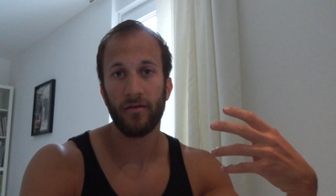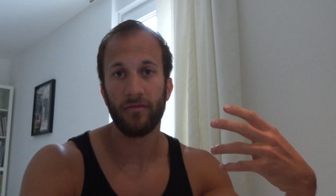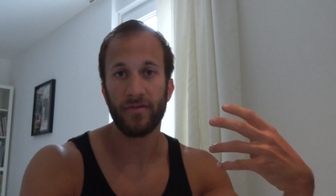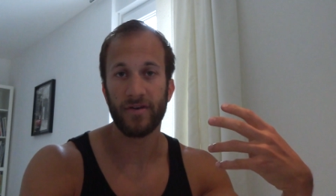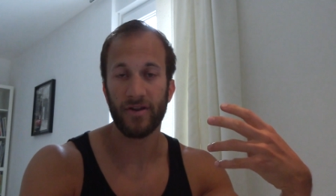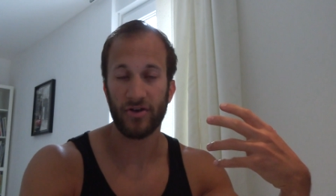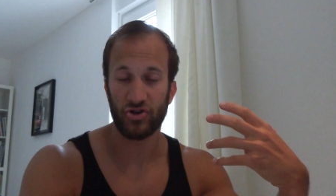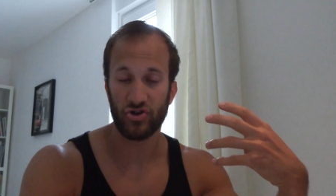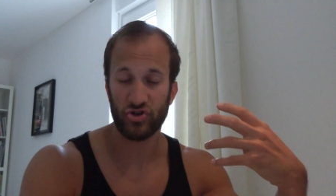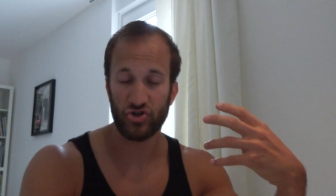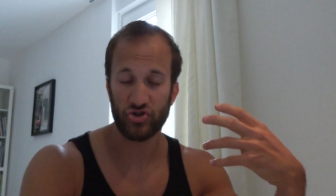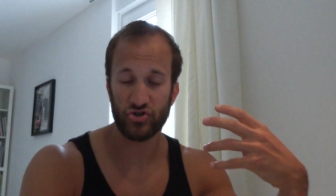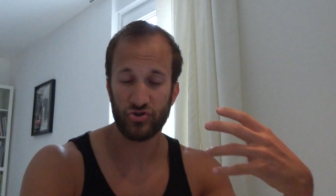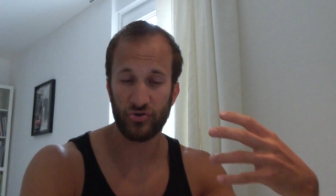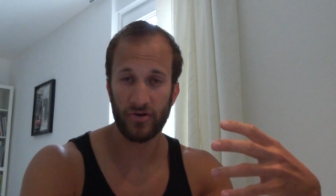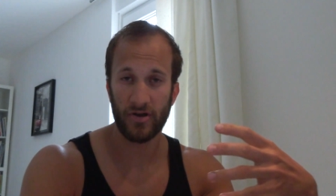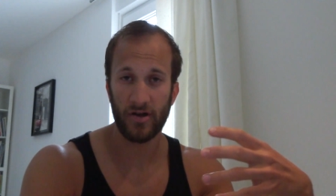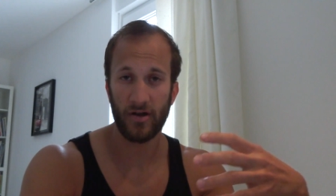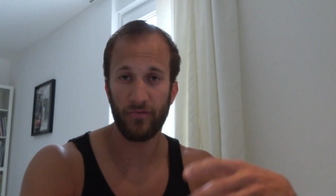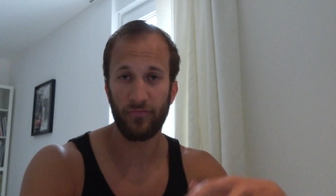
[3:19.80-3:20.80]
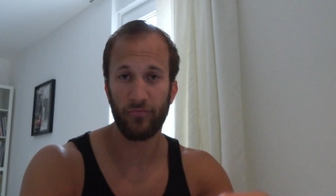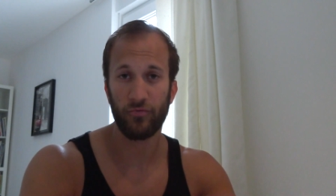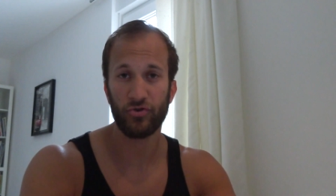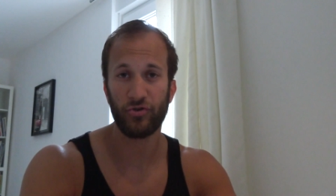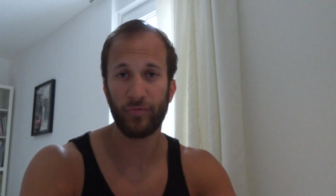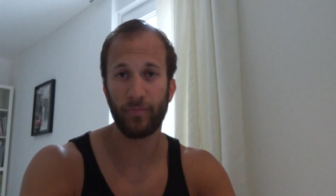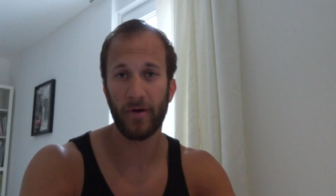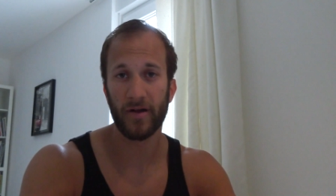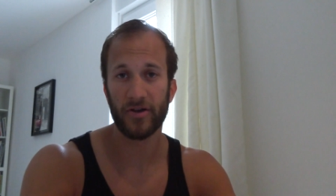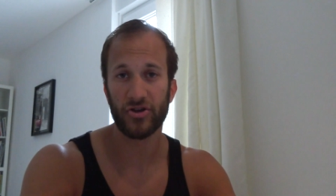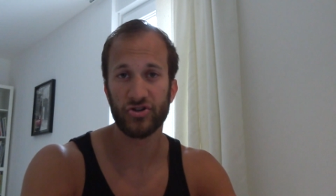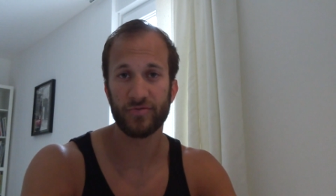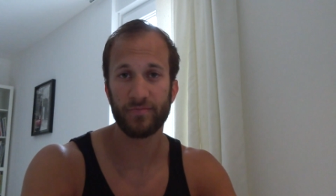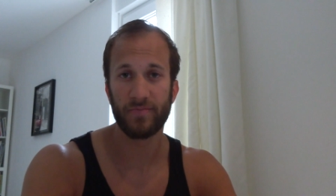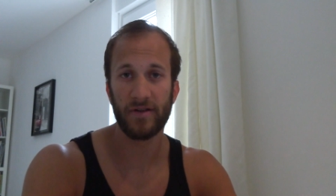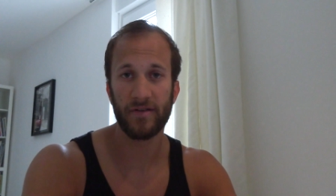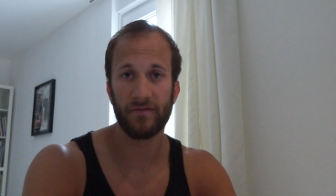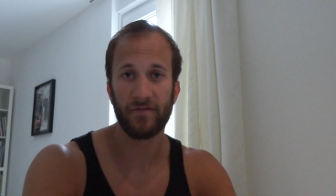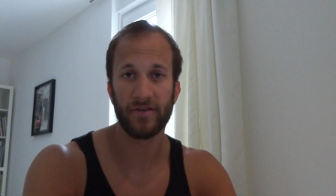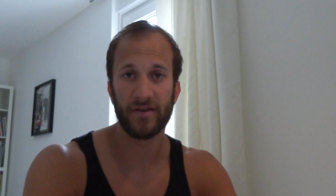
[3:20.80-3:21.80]
wieder schönerer Fußball
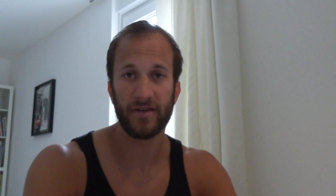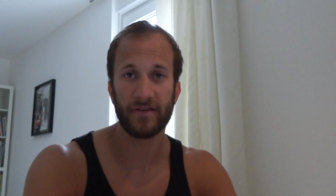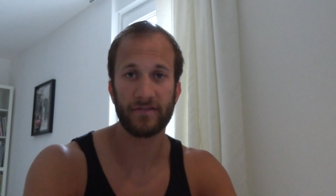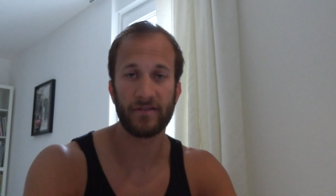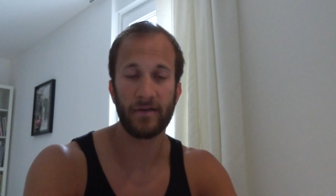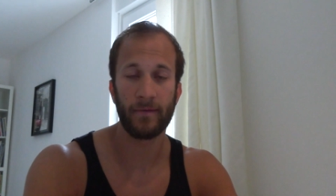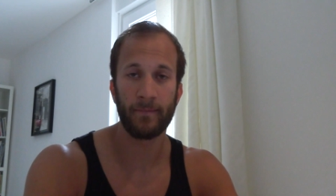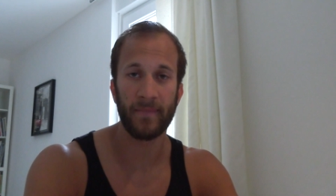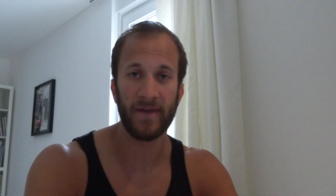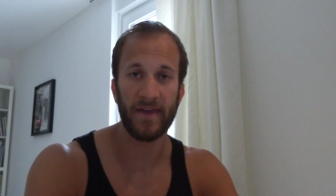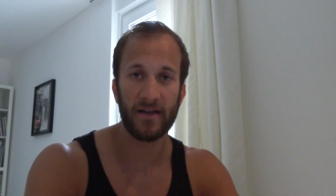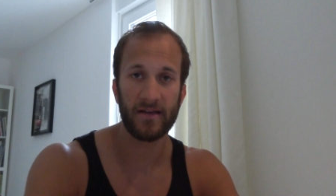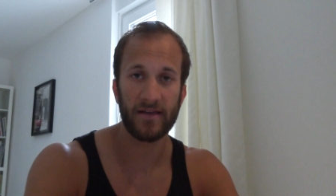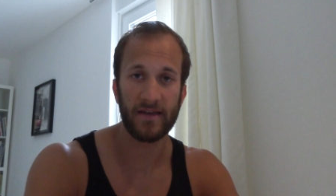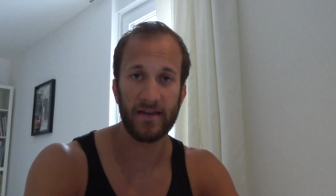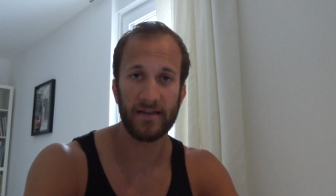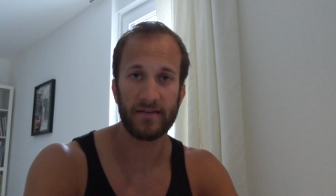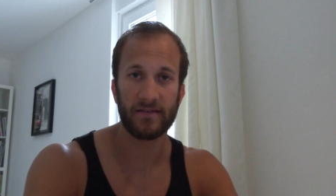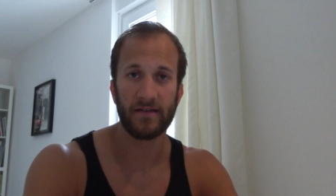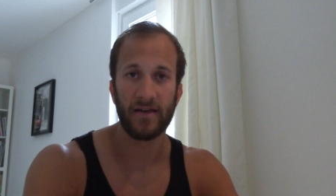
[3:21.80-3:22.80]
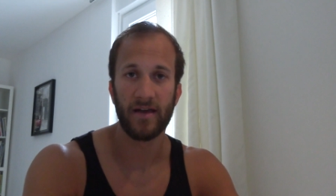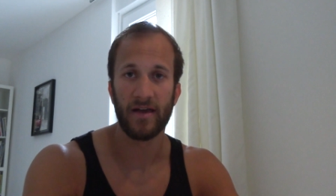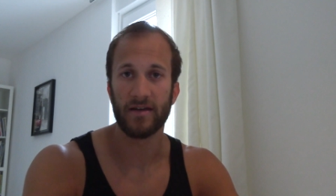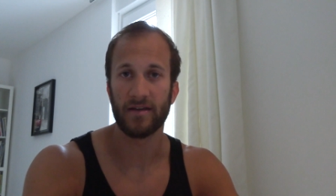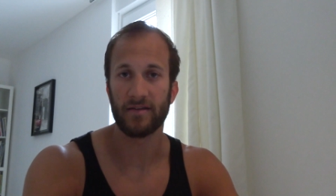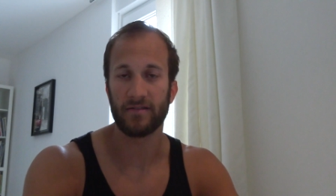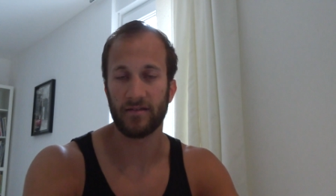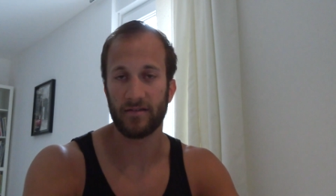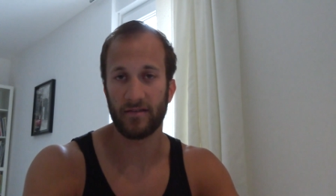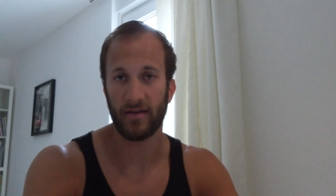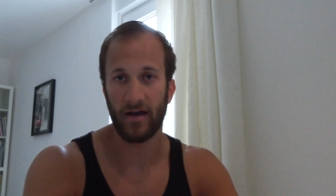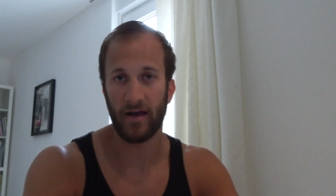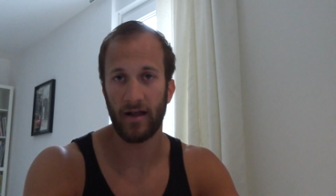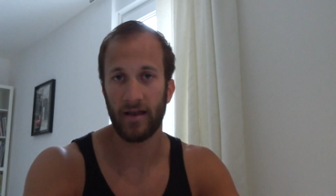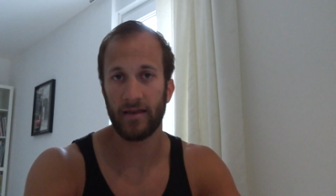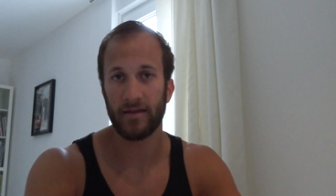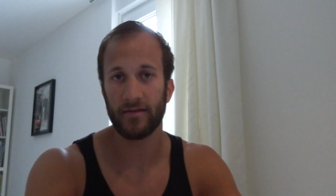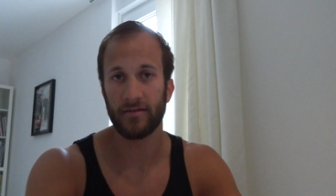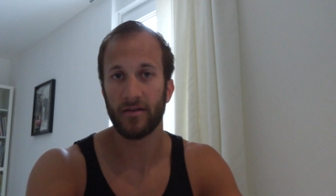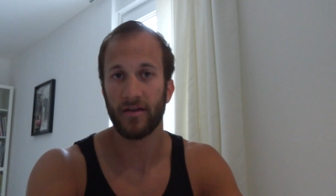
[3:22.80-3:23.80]
gespielt wird, dass da mehr geht, dass
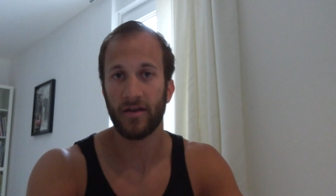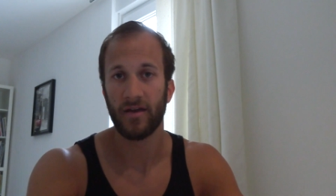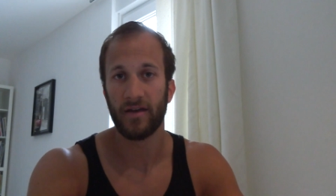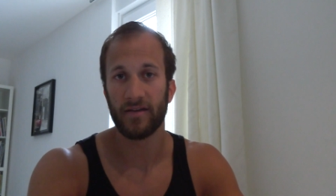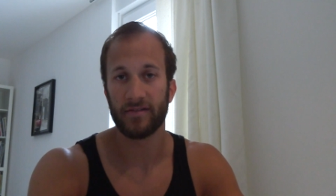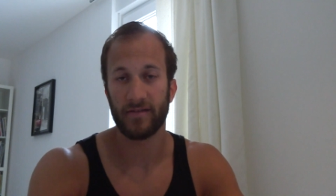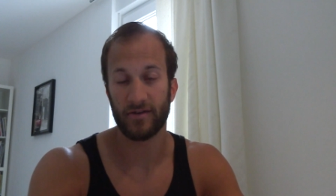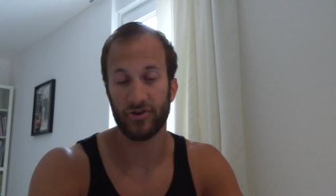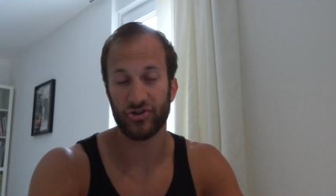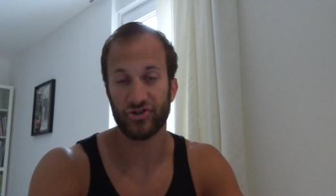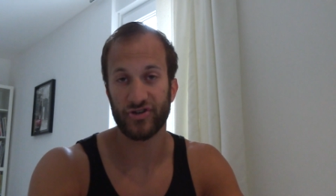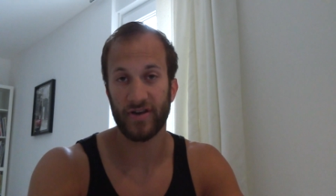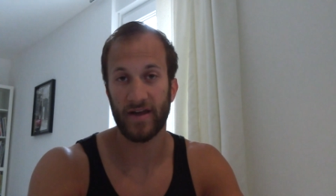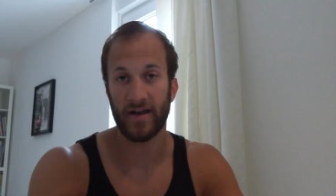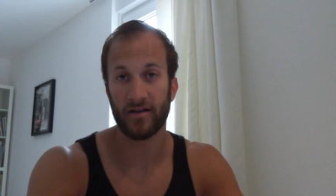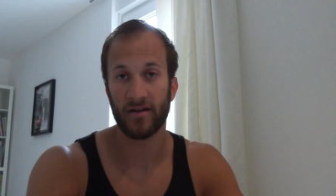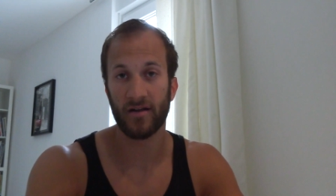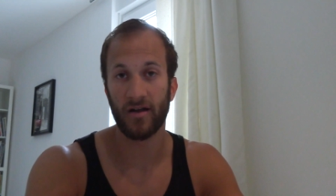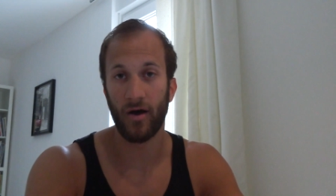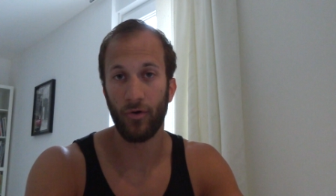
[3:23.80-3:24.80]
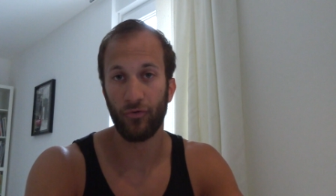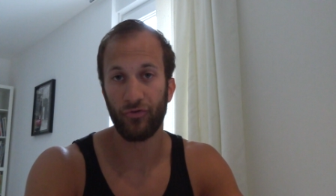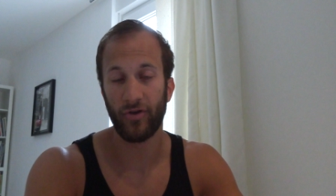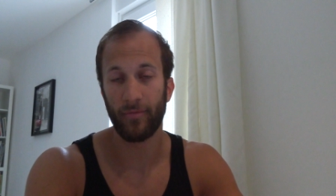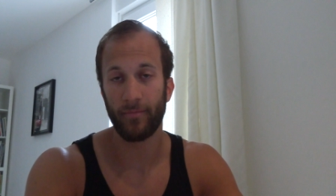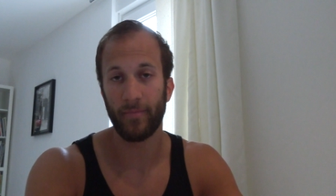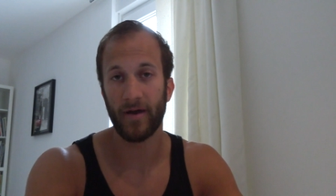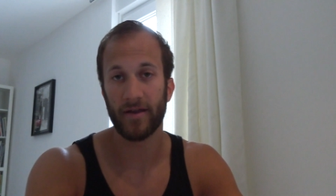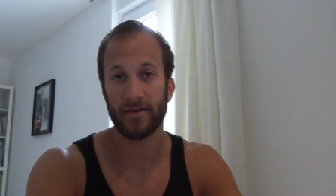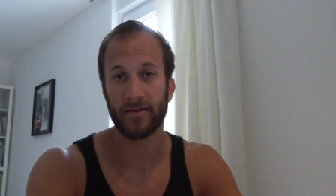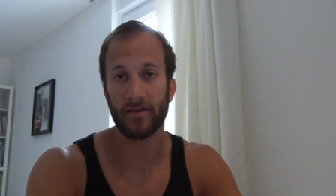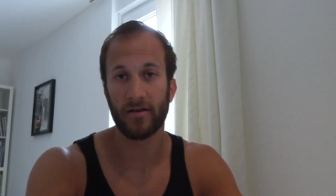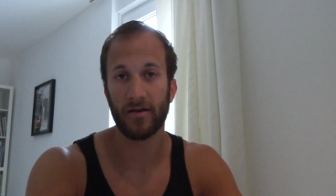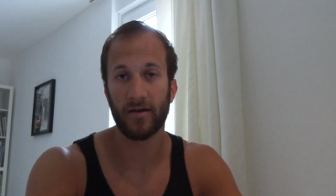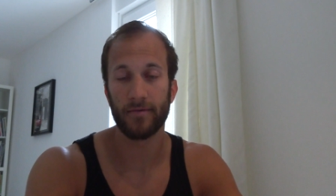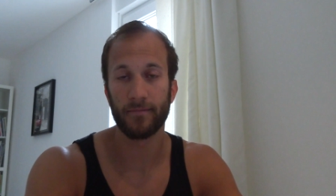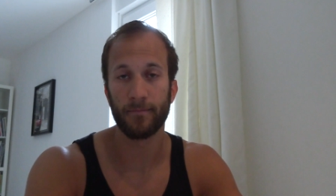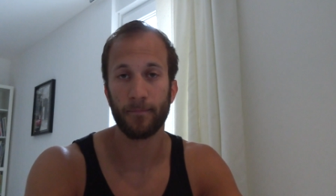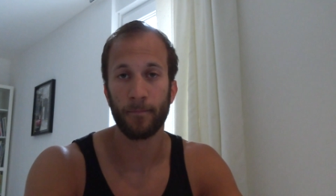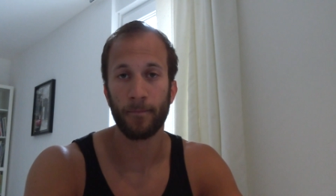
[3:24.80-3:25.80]
Italien seine Stärken ausarbeiten
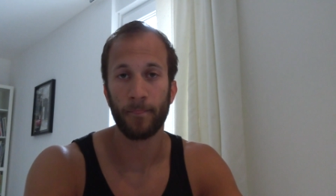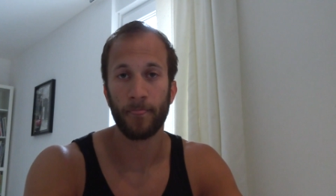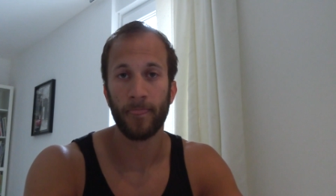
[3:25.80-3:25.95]
kann.